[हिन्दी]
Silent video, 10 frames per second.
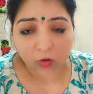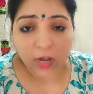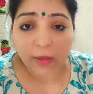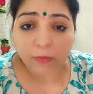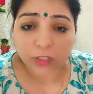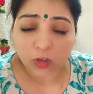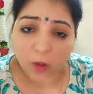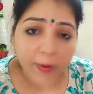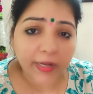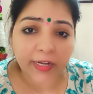और आप मुझे
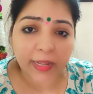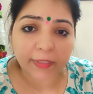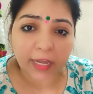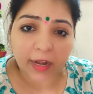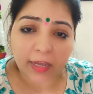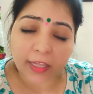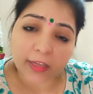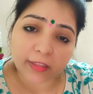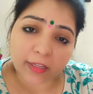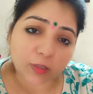कमेंट करके बताना
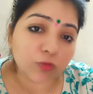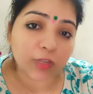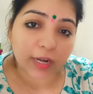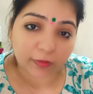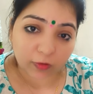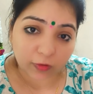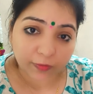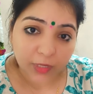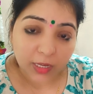कि कितनी सुंदर है वो